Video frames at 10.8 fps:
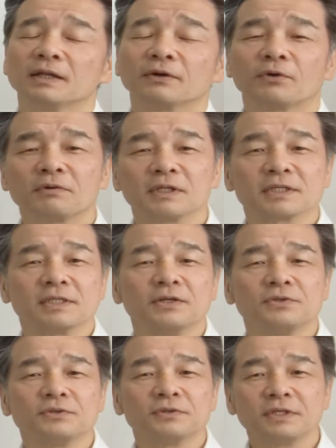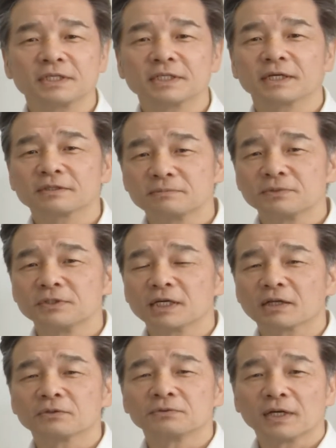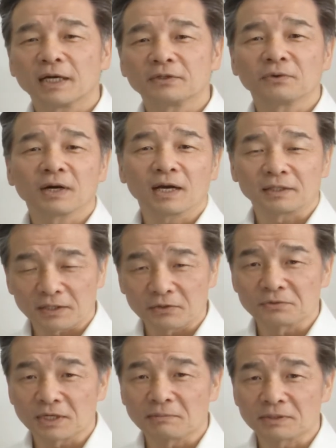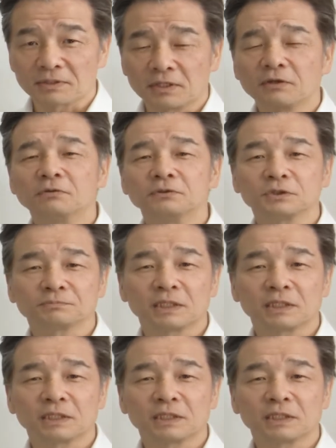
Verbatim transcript: でこれはですね11月6日のフライトから適用されます日本出